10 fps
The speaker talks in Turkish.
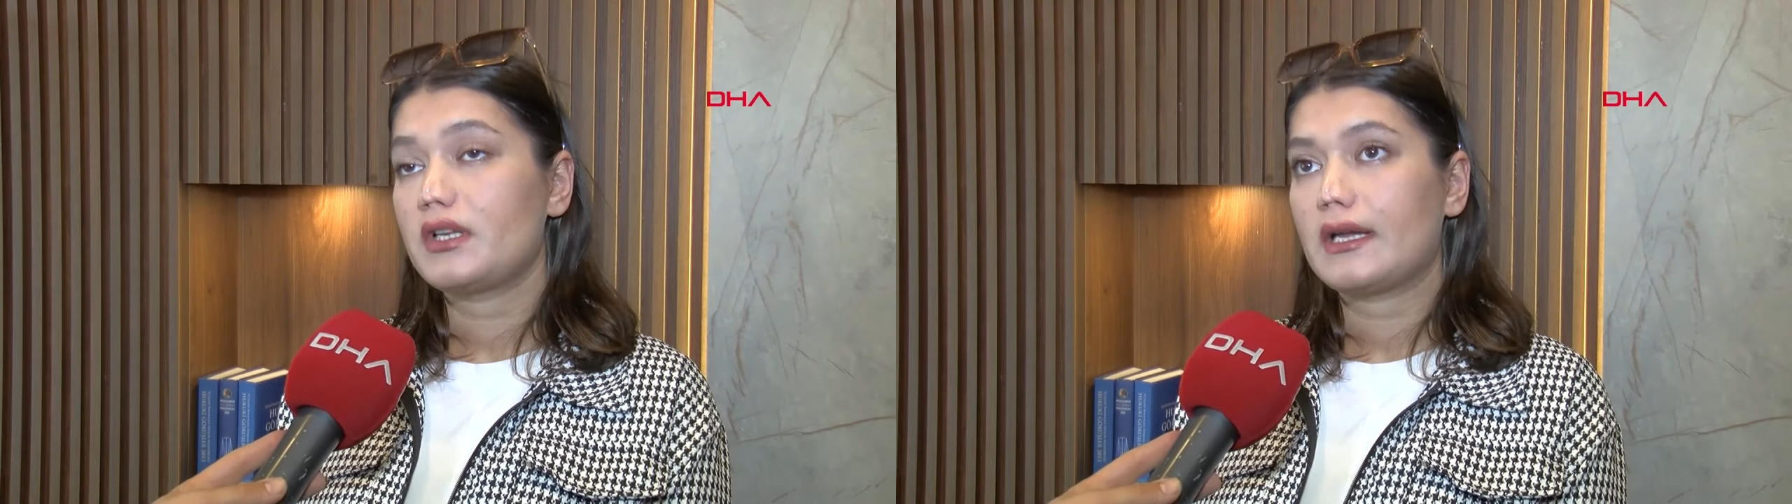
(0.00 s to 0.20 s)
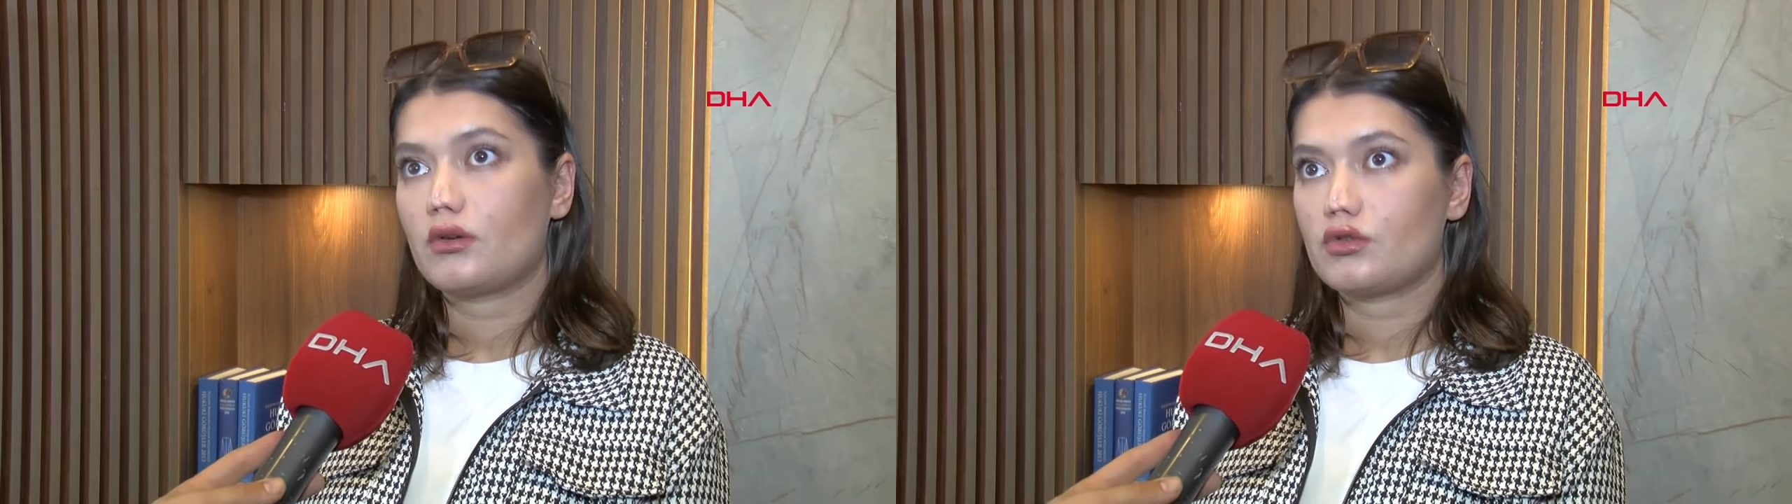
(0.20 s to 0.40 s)

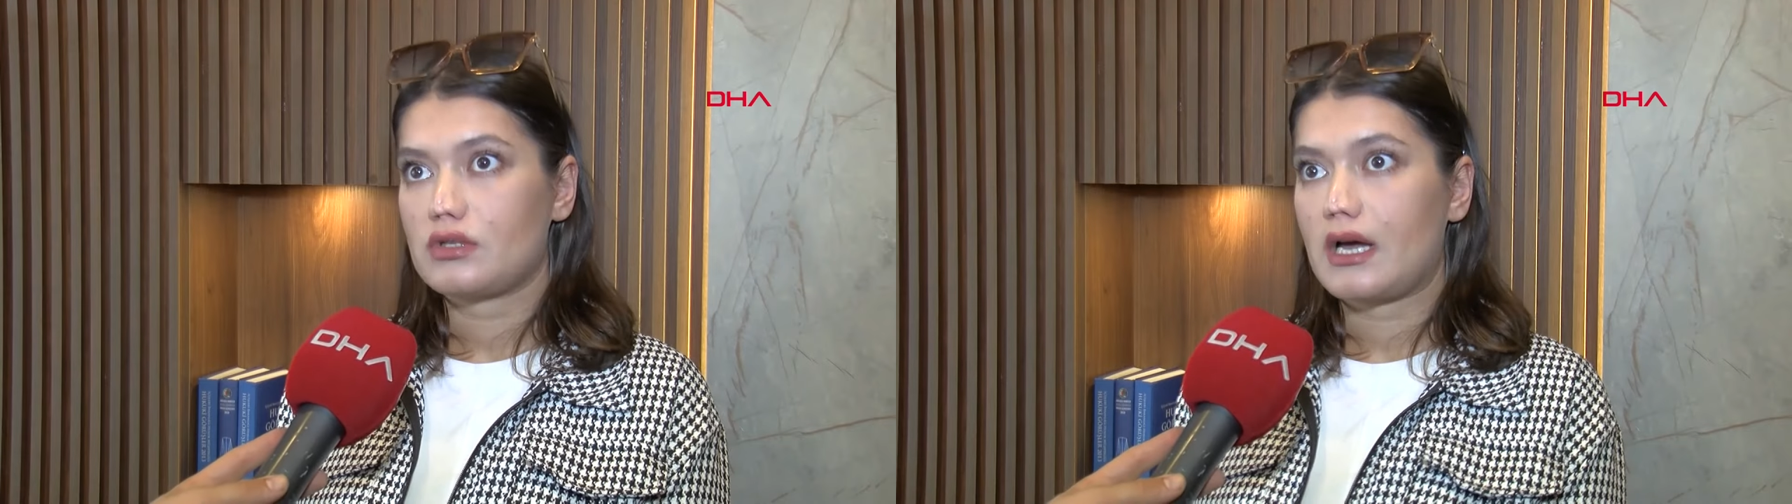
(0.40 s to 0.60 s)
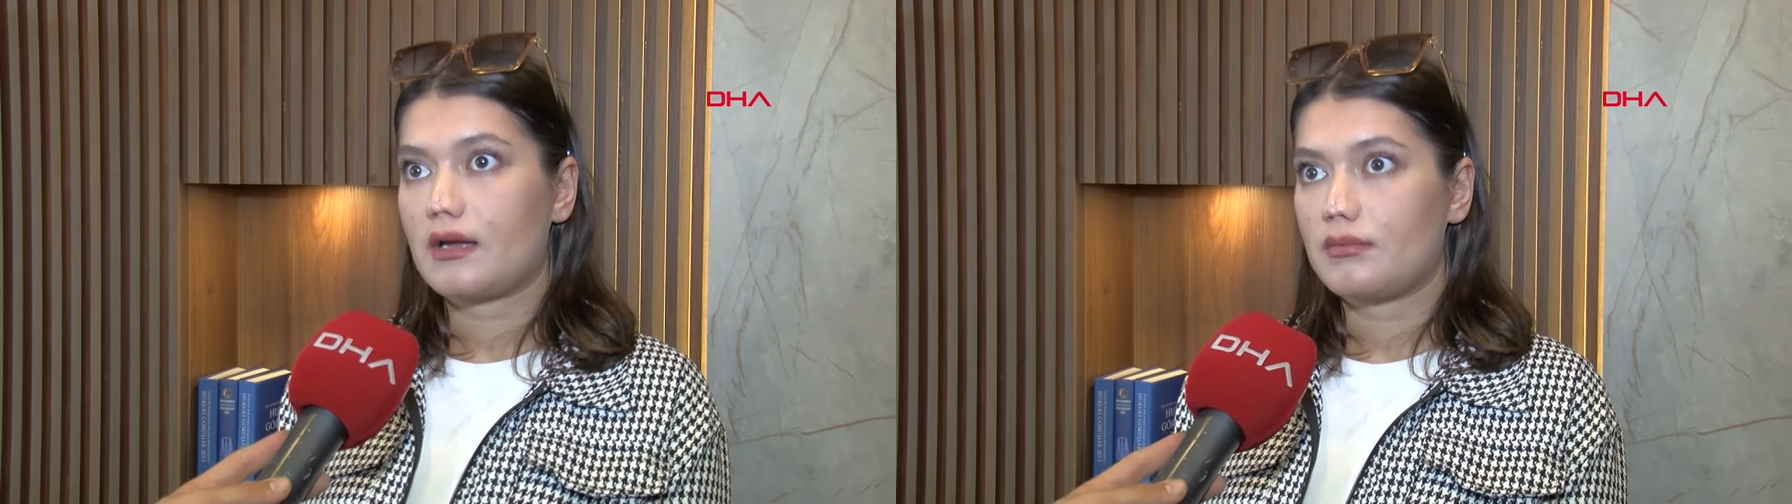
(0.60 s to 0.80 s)

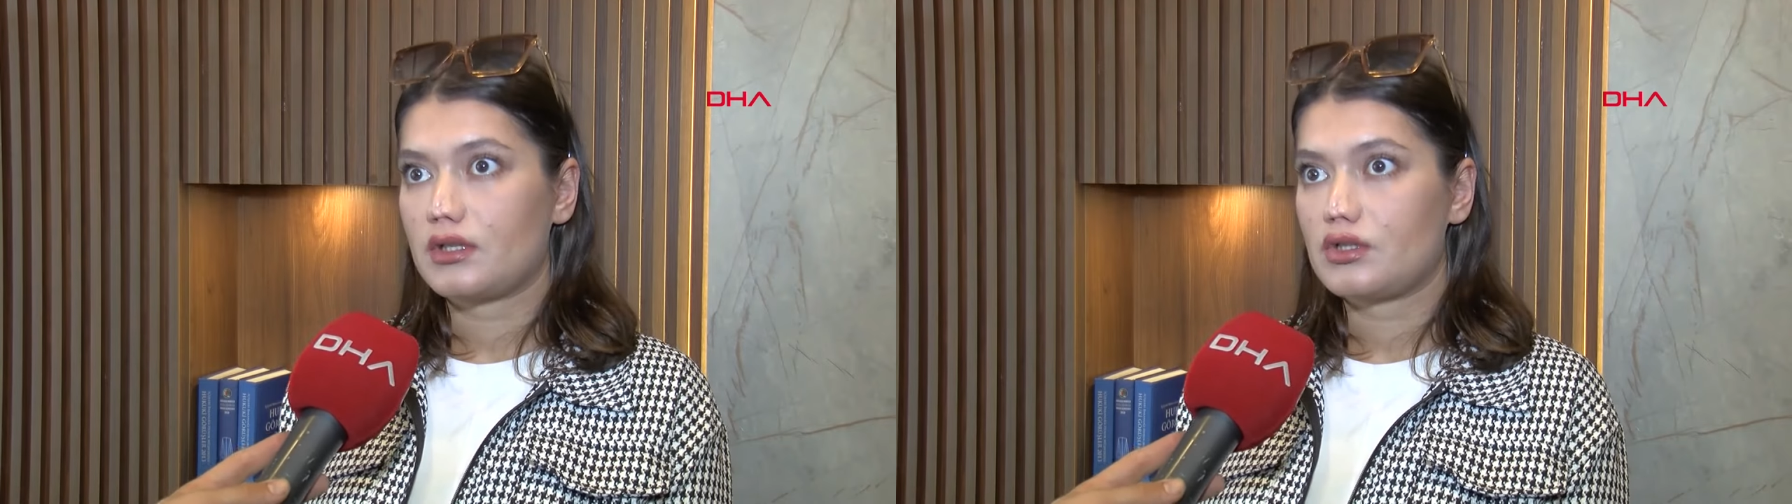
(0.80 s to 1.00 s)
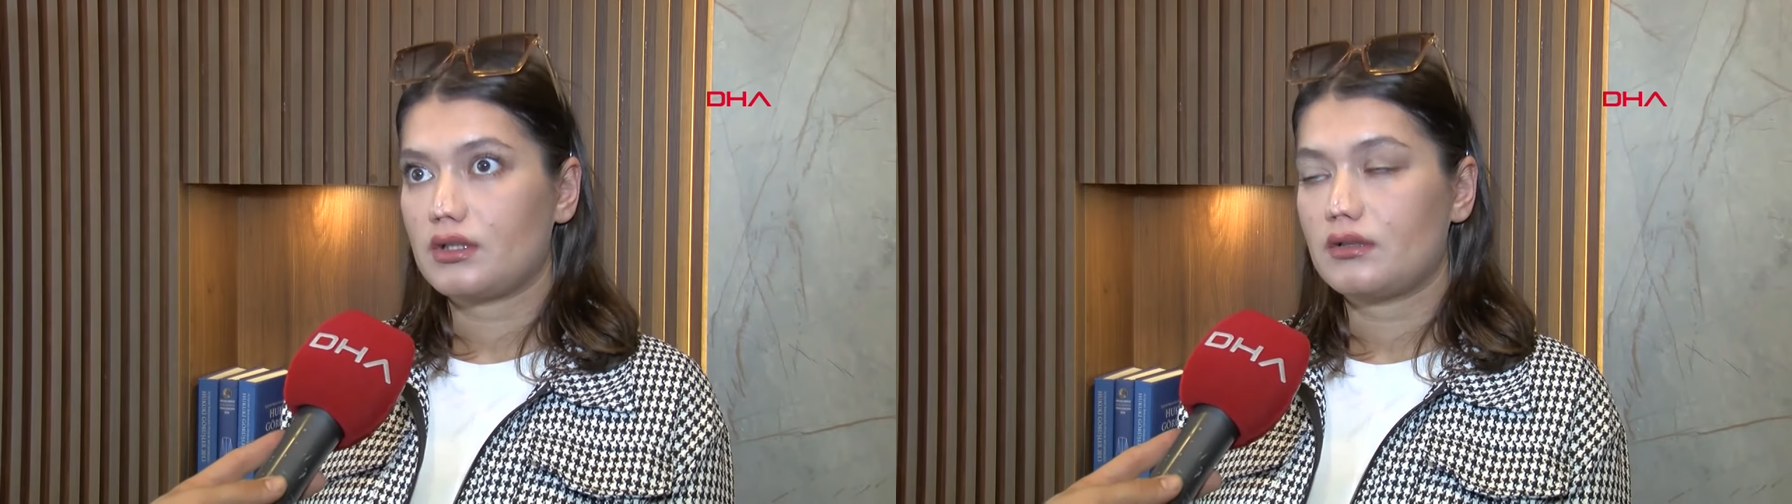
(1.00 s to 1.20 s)
nekroz kaybı
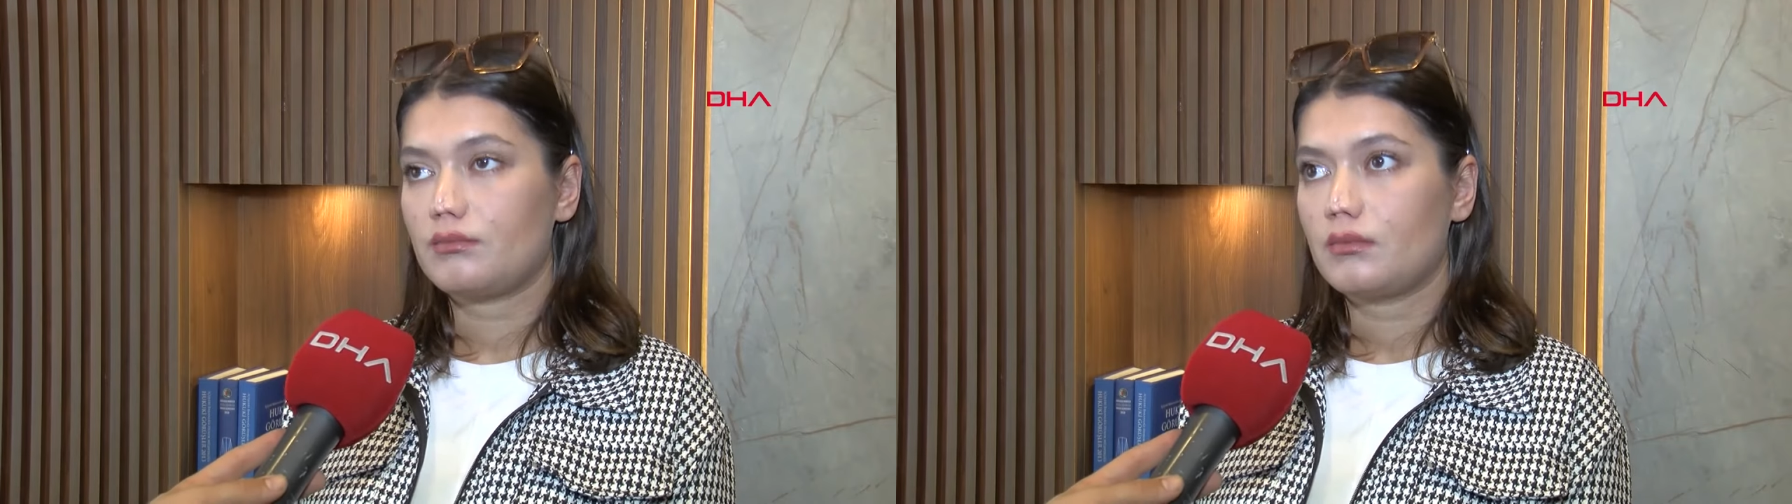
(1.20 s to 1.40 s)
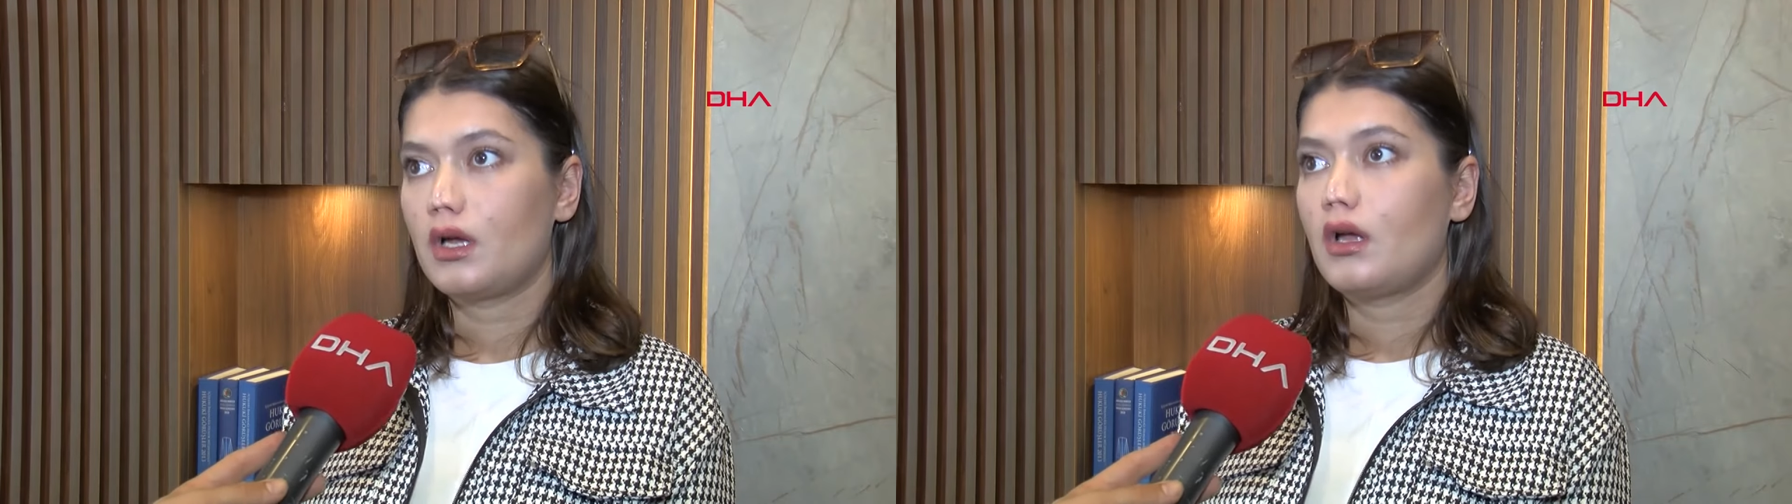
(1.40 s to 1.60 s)
yaşadım.